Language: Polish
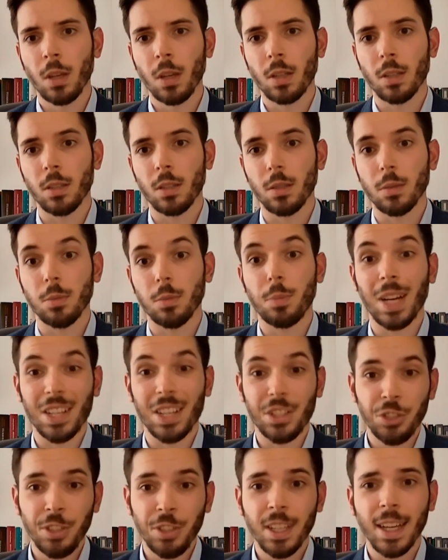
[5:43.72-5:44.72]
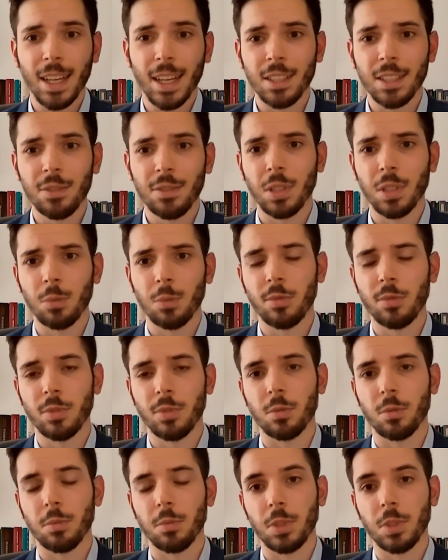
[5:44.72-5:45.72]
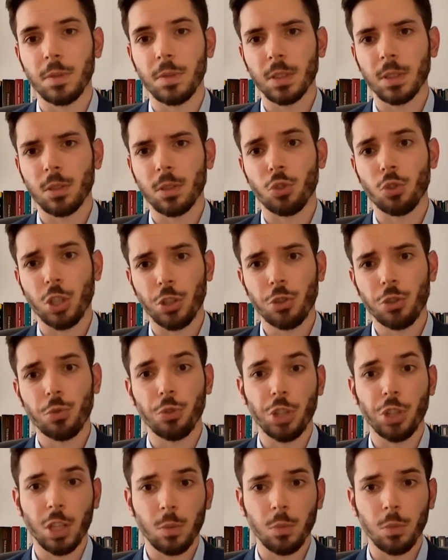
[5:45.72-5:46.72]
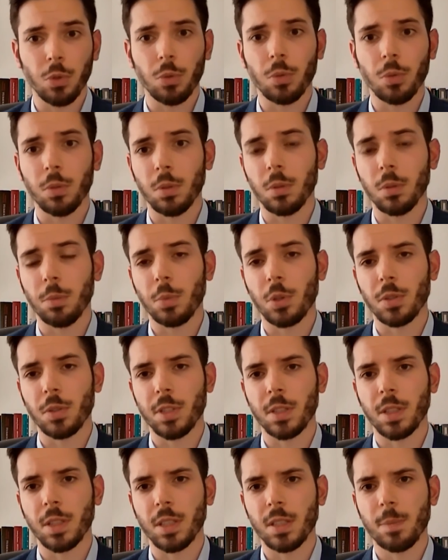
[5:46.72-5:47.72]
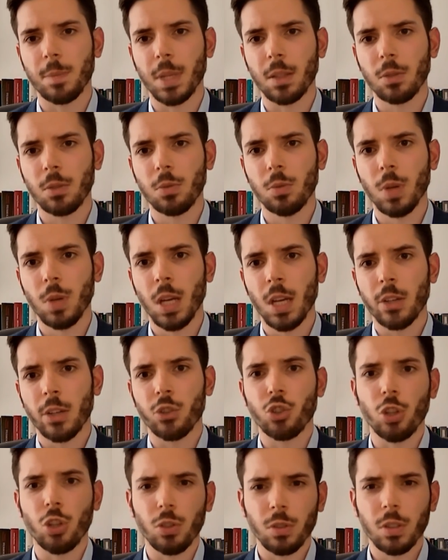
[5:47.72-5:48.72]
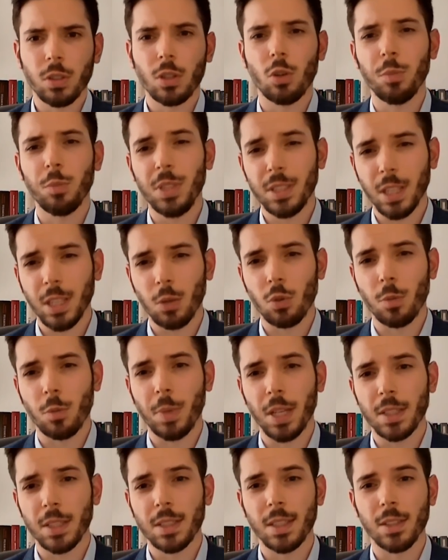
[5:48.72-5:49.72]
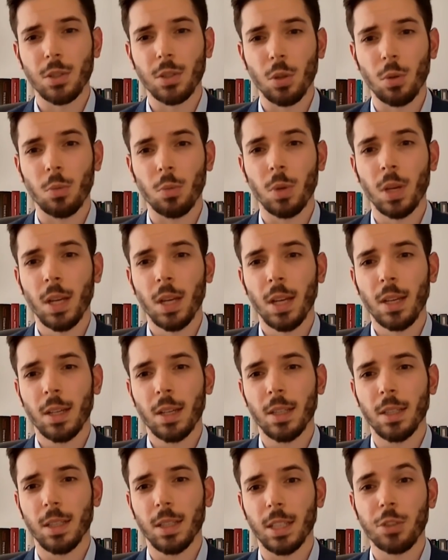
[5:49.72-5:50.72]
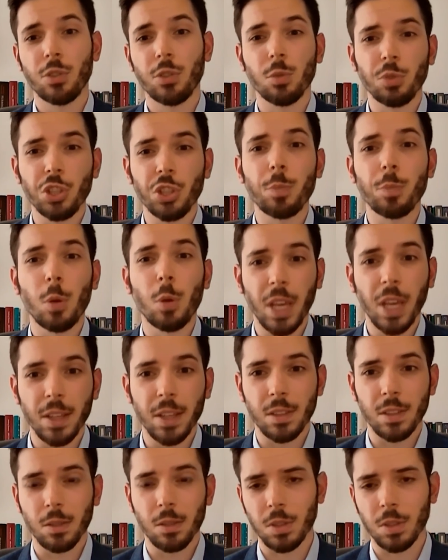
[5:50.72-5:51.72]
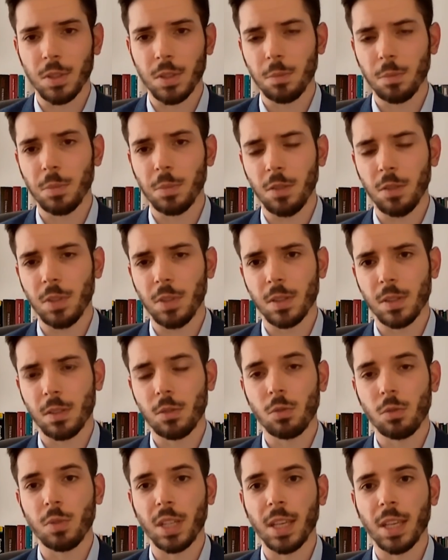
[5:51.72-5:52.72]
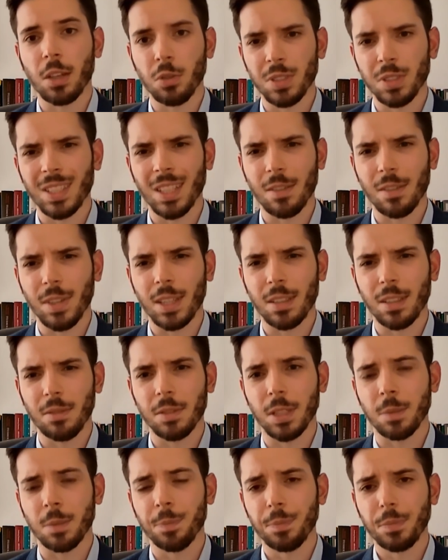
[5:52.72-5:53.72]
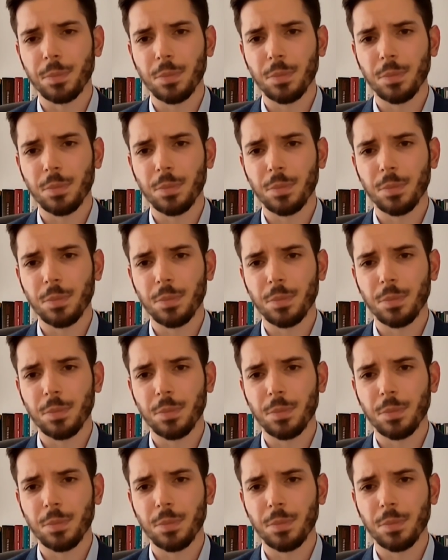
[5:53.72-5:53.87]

E, bardziej negatywne mówią mniej więcej o 6-7% spadku. Rząd, Komisja Europejska są, e, są gdzieś pomiędzy, to jest mniej więcej, to są takie konserwatywne,